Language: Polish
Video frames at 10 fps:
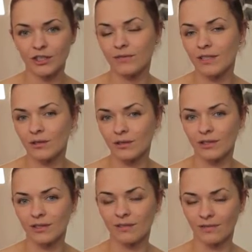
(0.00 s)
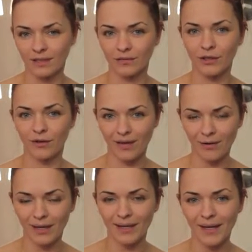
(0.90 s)
rzeczywistość
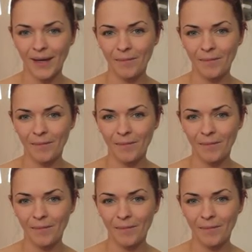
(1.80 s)
zweryfikowała